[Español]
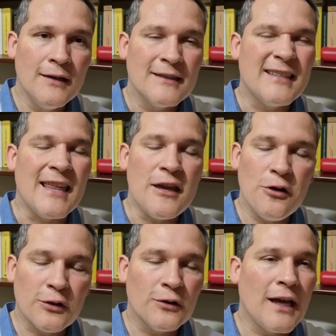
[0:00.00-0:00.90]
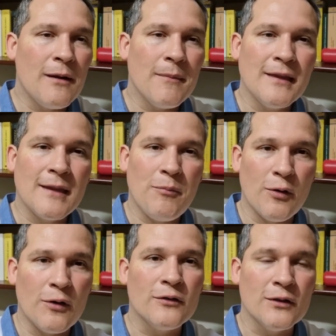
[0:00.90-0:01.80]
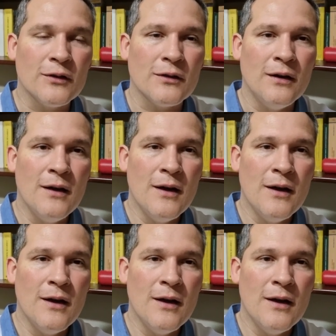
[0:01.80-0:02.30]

se dio totalmente por nosotros,